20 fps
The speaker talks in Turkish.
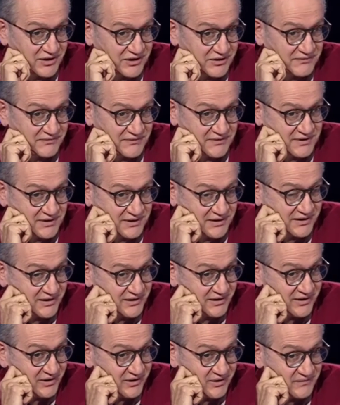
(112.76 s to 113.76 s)
Artvin'de
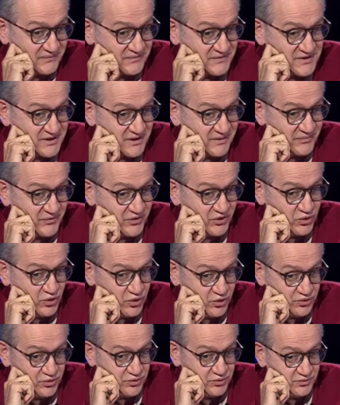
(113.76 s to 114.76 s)
yine hafızamda
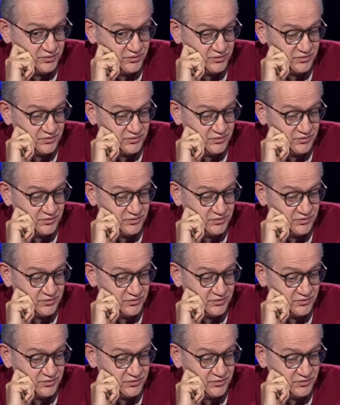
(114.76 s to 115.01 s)
yok.